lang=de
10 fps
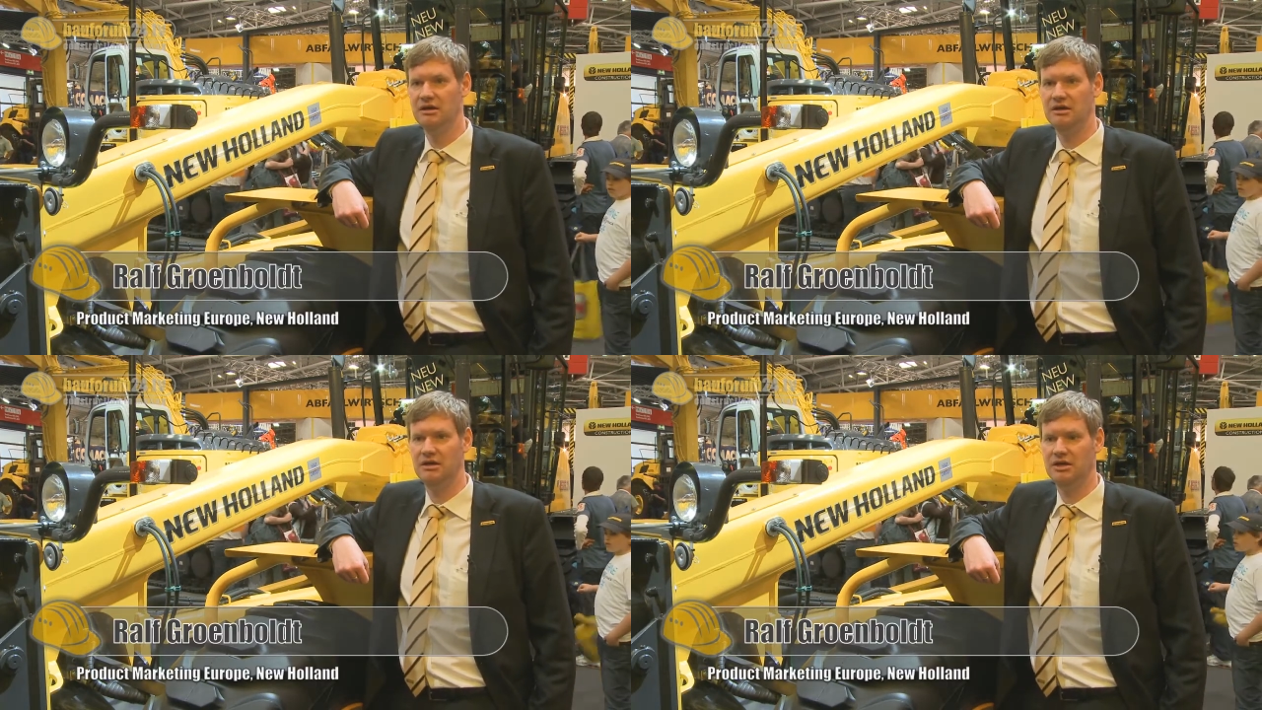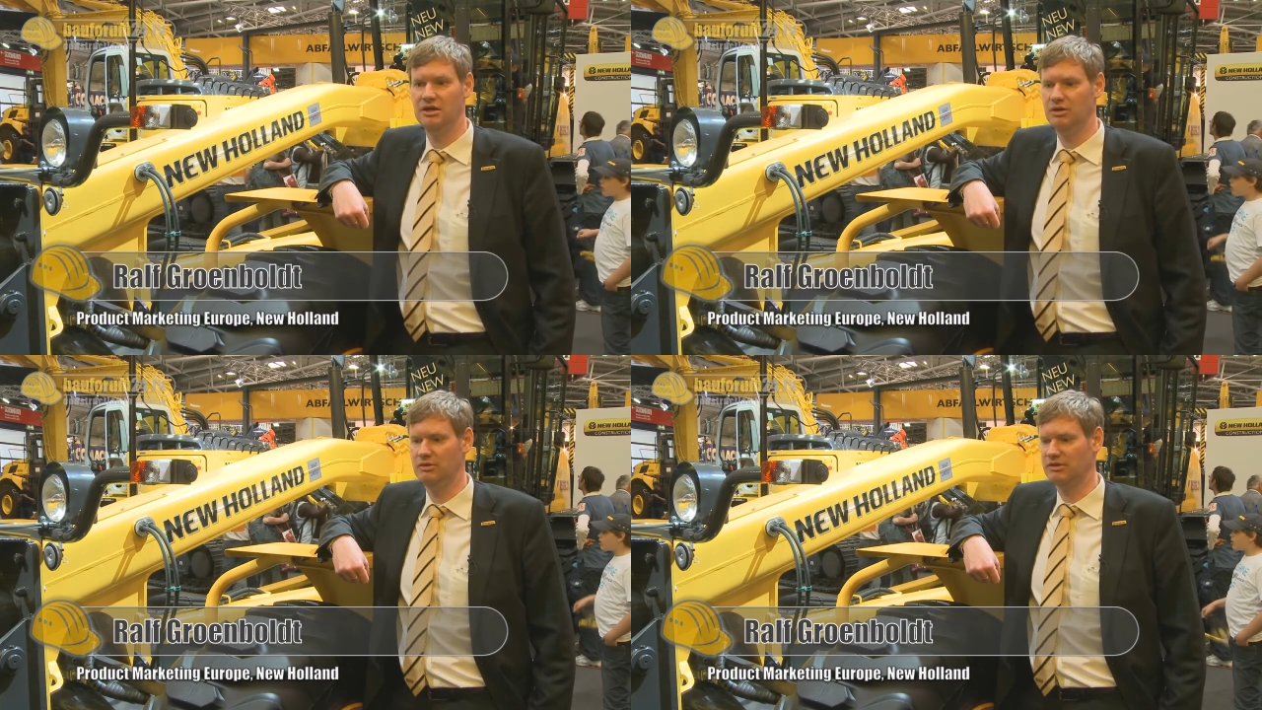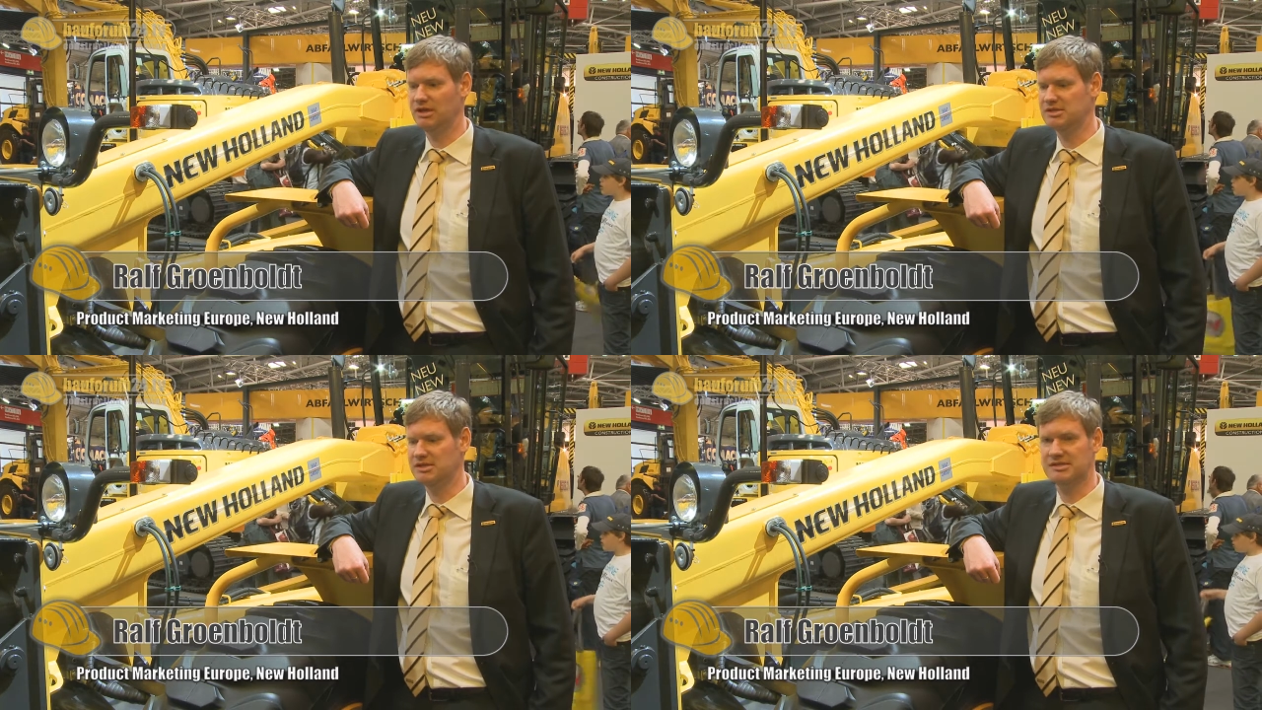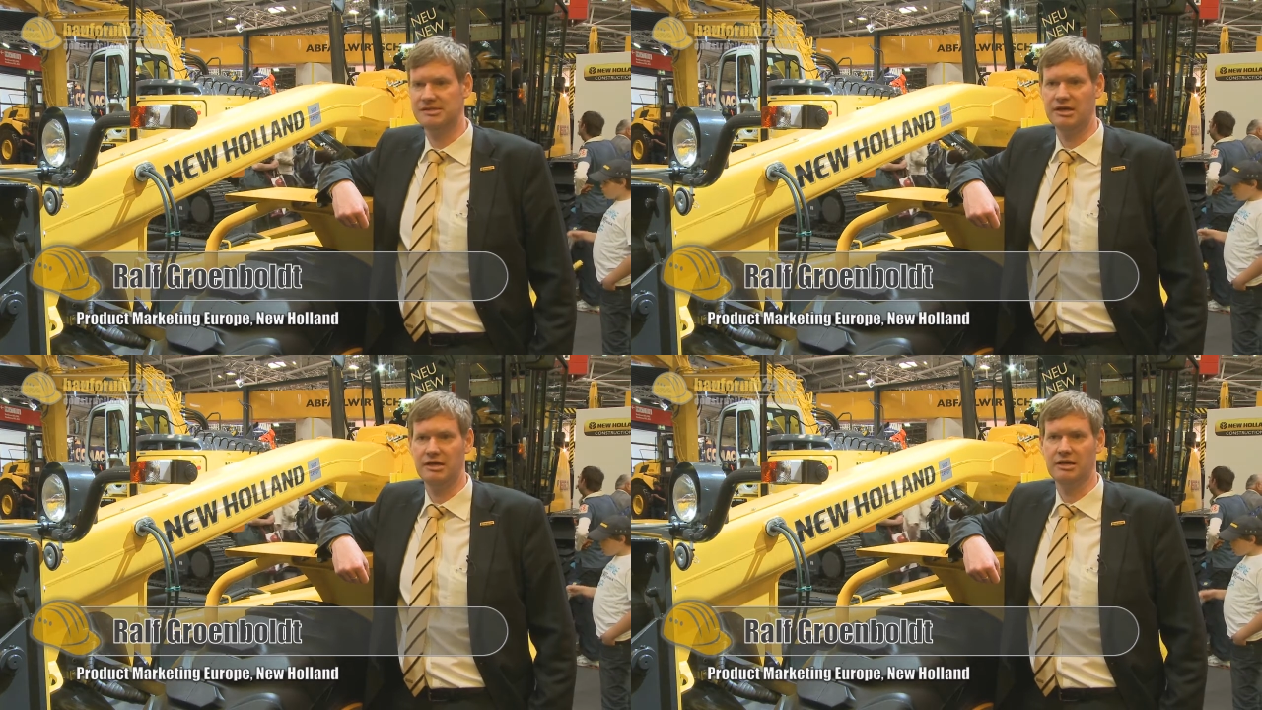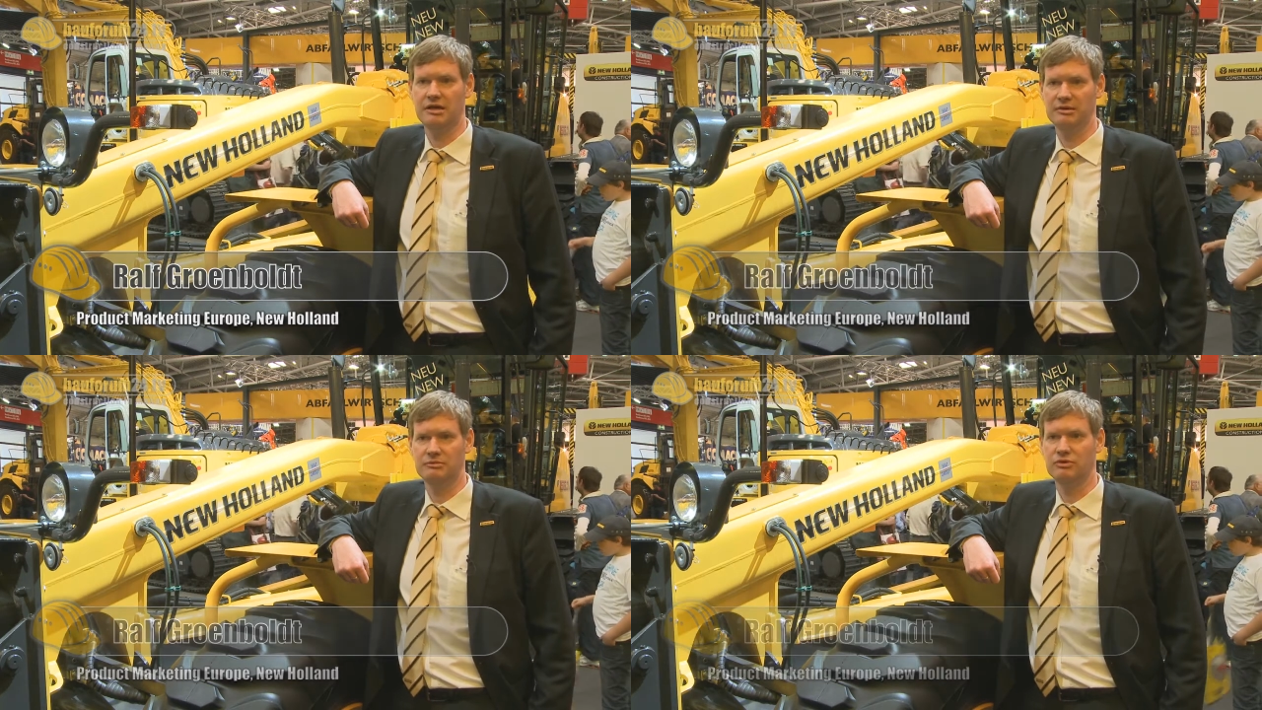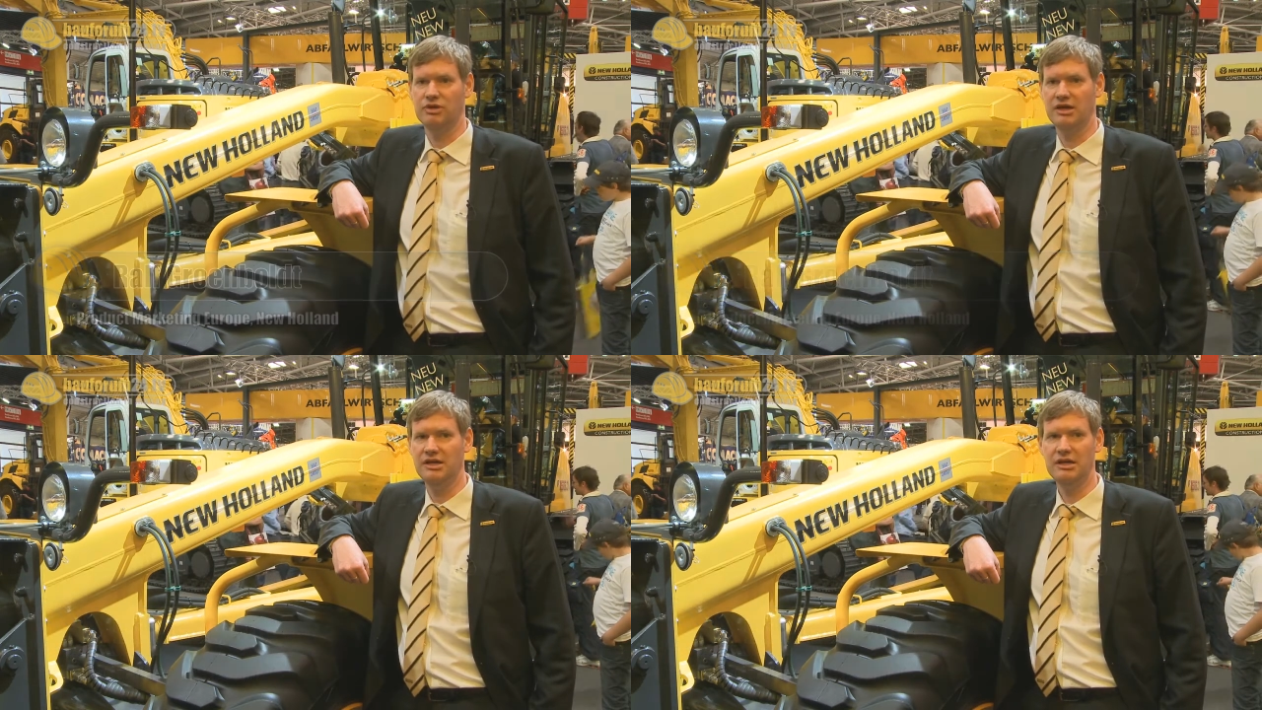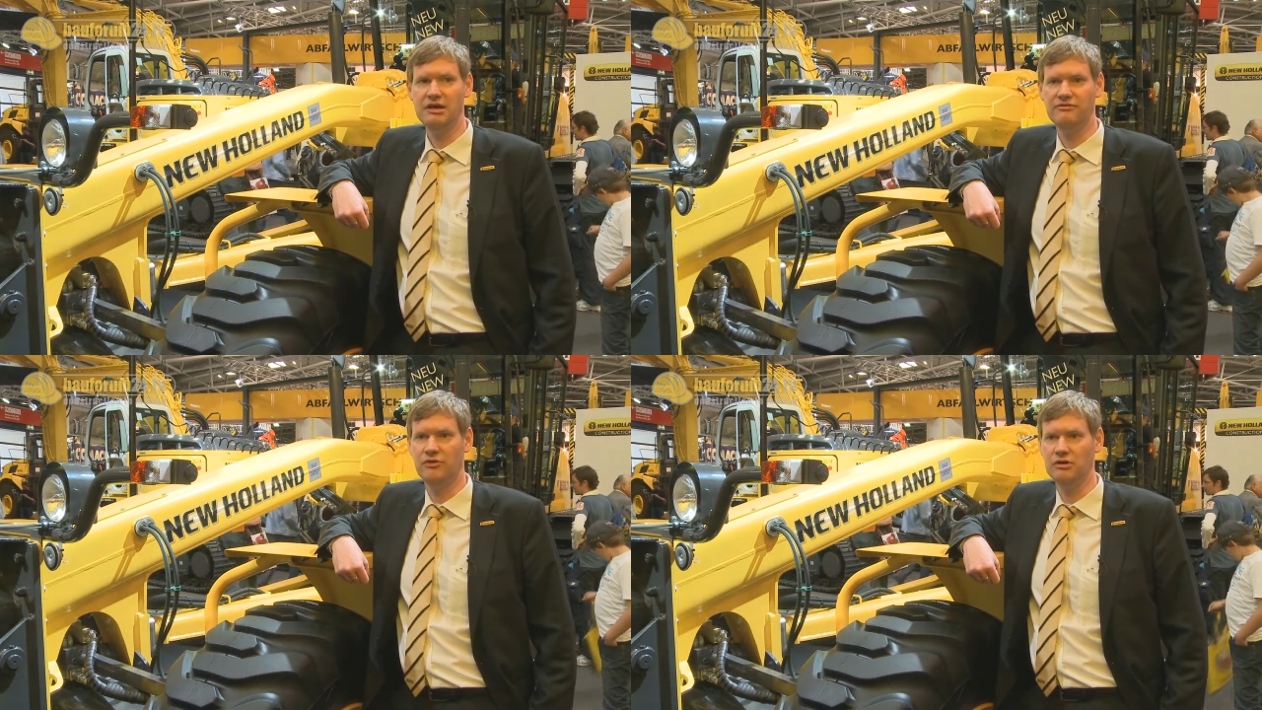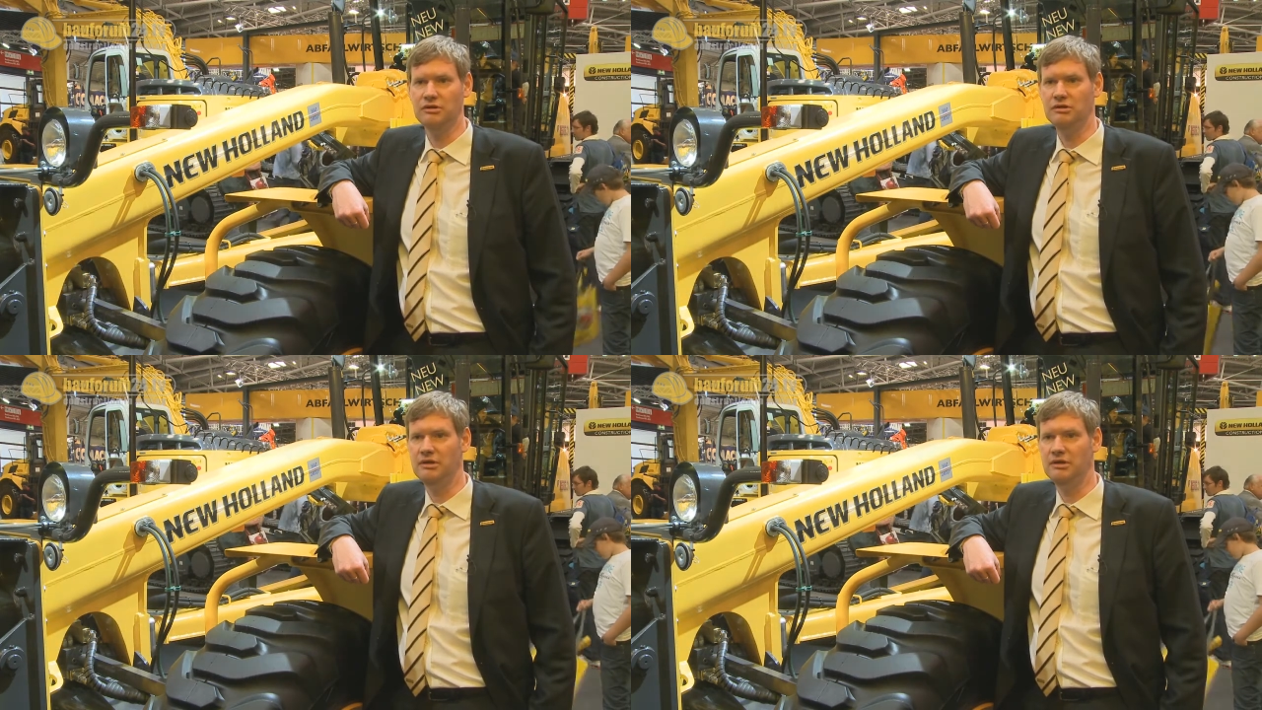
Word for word: Äh, das ist der Gräder von